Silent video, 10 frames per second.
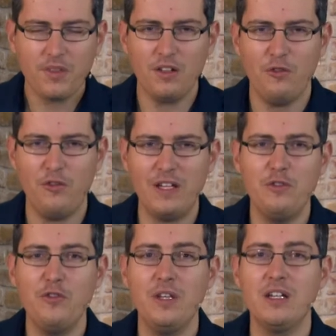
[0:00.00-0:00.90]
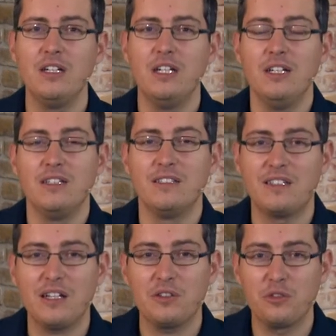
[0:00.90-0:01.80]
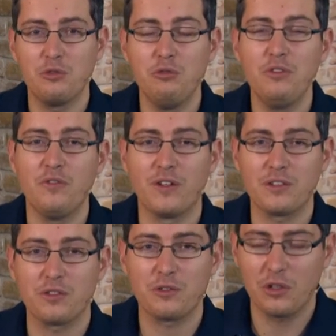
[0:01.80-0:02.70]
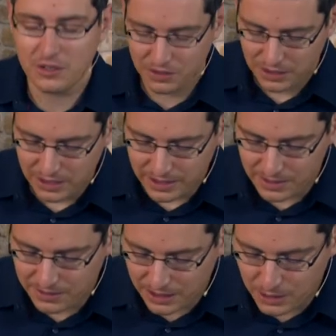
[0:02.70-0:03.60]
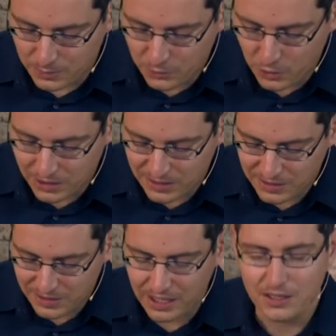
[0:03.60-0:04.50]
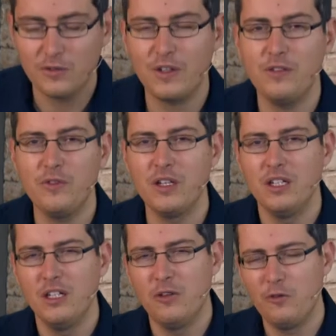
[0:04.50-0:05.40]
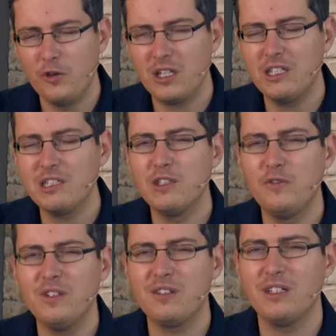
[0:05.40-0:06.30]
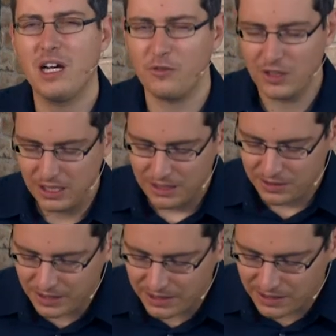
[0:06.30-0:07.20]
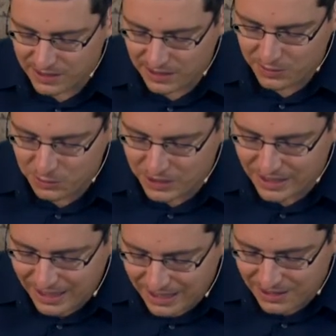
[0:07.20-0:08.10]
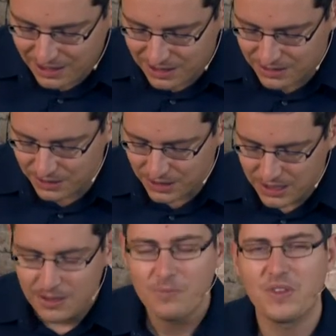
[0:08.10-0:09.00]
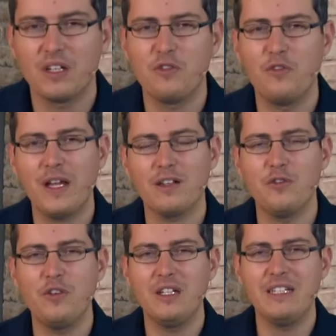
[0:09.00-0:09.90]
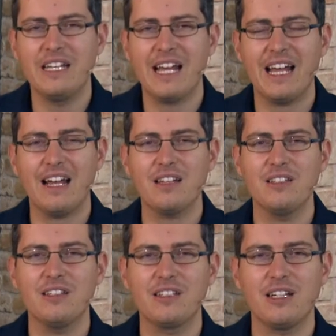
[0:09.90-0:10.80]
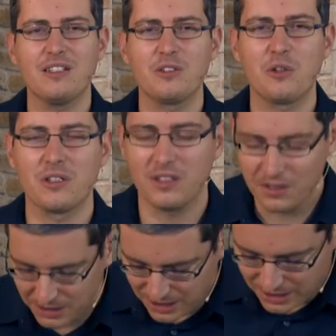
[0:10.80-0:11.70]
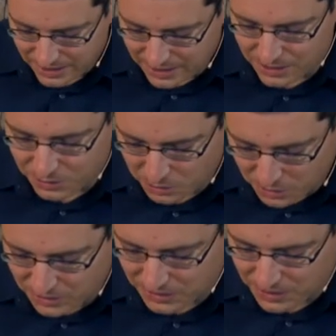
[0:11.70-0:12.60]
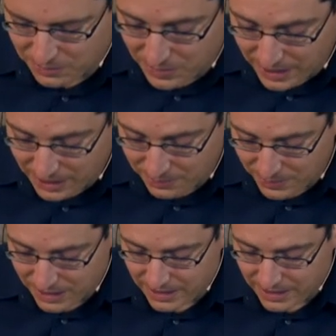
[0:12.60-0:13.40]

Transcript: wenn wir das tun, was Gott in seinem Wort sagt, wenn wir wirklich gewissenhaft seine Satzungen einhalten, dann werden wir die Herrlichkeit Gottes in unserem Leben